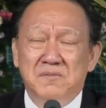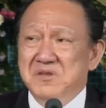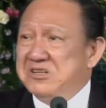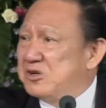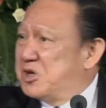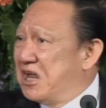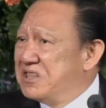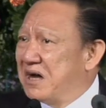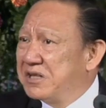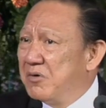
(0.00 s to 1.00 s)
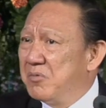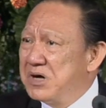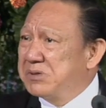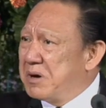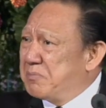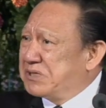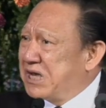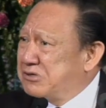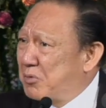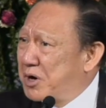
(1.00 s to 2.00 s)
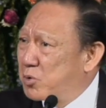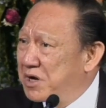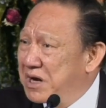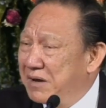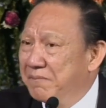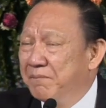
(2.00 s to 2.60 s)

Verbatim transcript: 你是全能的，为什么你不解决我的困难？